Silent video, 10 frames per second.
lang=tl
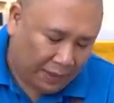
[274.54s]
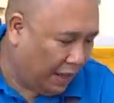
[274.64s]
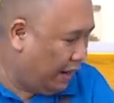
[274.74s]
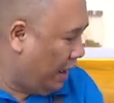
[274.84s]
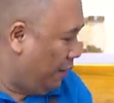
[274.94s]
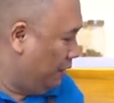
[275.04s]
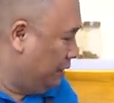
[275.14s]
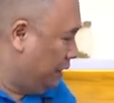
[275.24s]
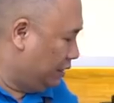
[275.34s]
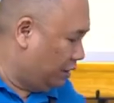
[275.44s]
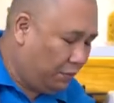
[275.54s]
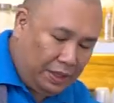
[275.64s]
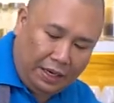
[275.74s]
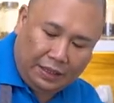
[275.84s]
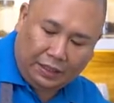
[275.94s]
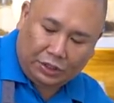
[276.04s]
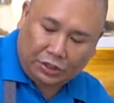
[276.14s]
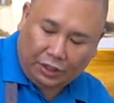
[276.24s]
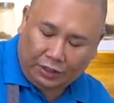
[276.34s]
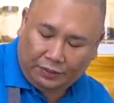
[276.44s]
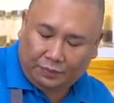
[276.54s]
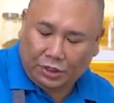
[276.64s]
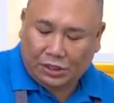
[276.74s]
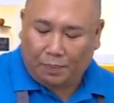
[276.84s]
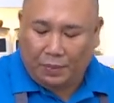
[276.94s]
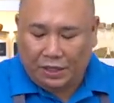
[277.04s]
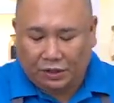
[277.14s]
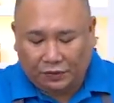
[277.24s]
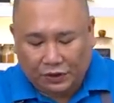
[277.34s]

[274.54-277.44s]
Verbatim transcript: And I will season with a little salt, just a pinch of